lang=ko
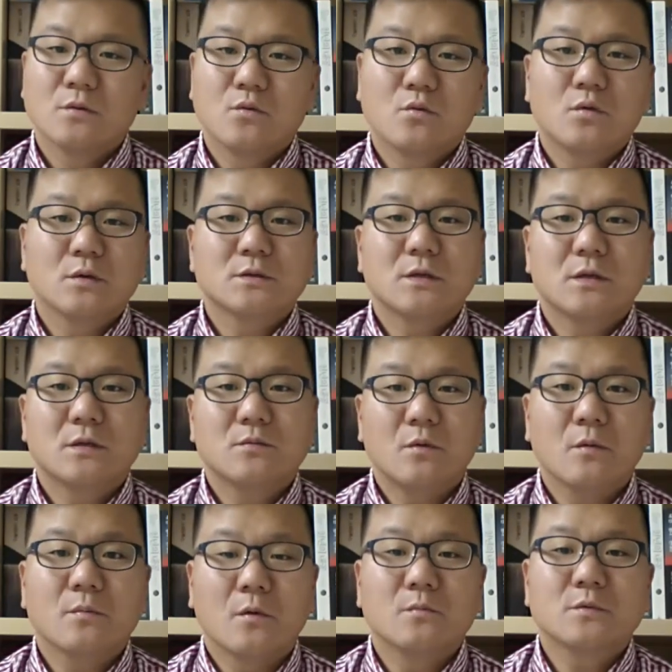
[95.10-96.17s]
노크한
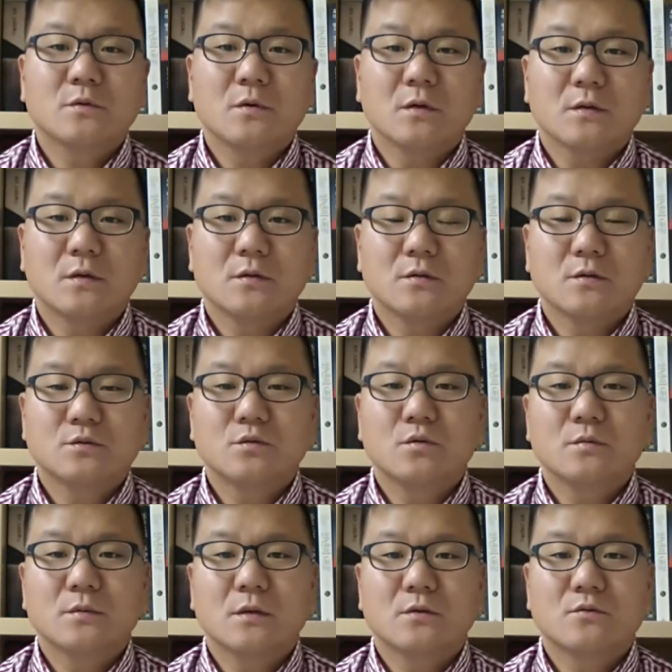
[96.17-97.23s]
사람은 없는 것 같아요. 그래서
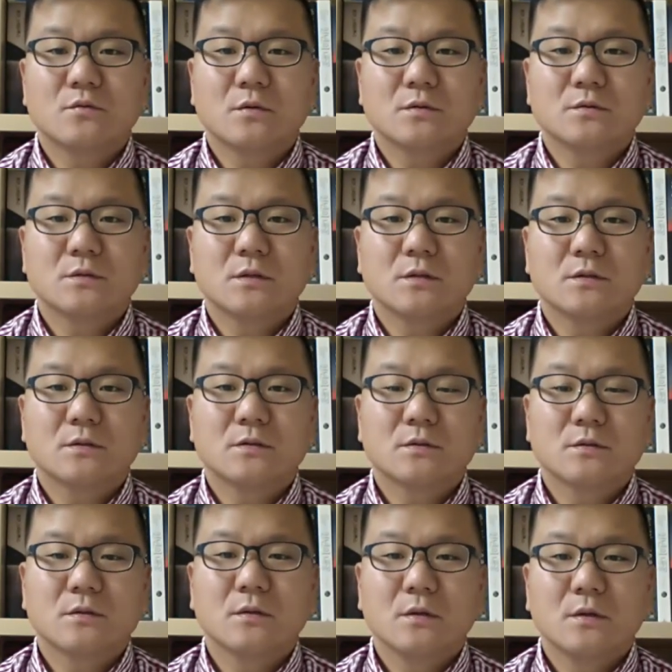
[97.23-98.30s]
조금 있다가 누가 이제
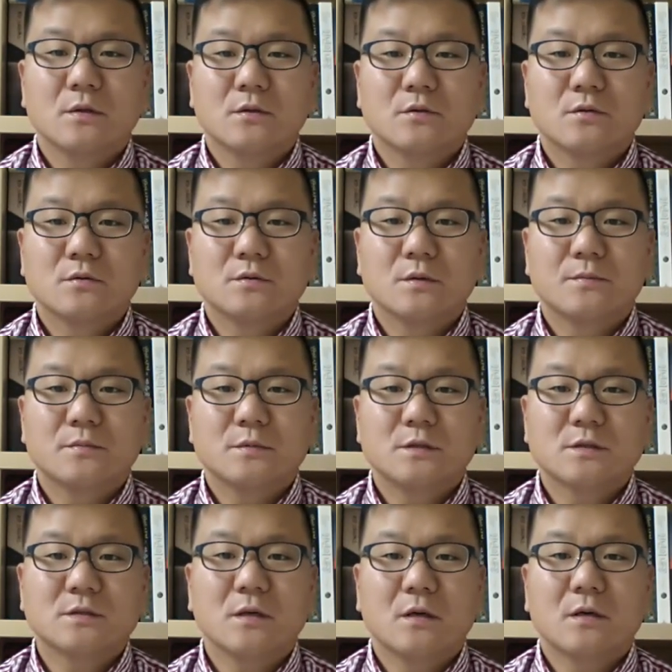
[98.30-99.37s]
이제
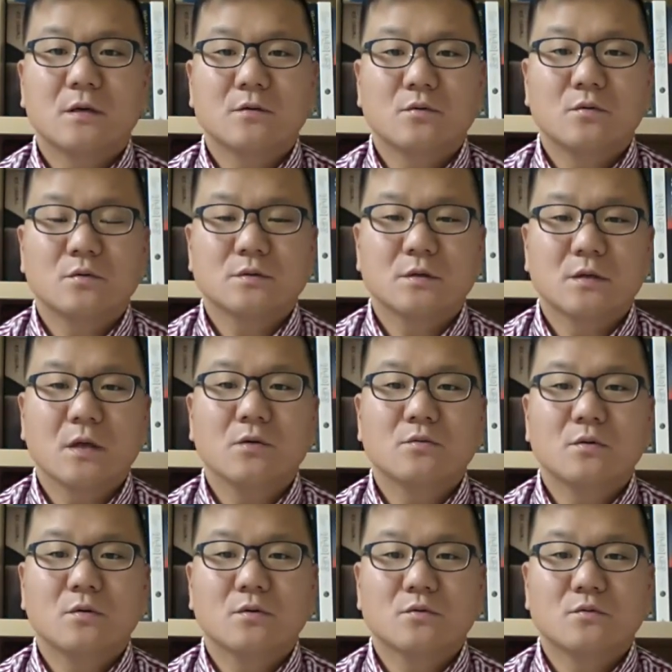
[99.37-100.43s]
식사하라고 이제
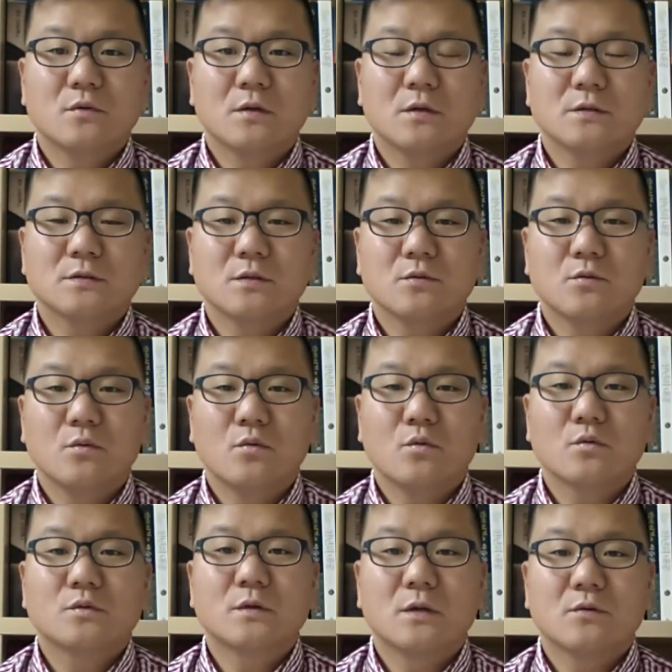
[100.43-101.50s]
깨우러 누가 이제
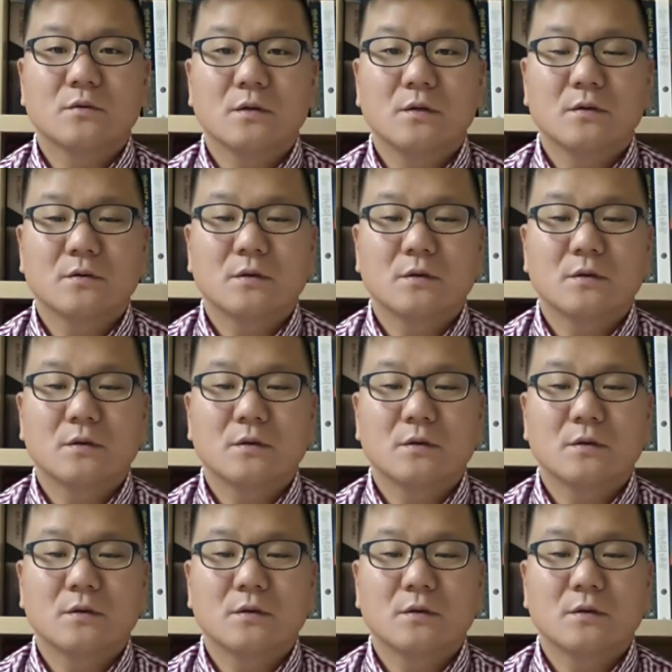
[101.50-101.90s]
오더라고요.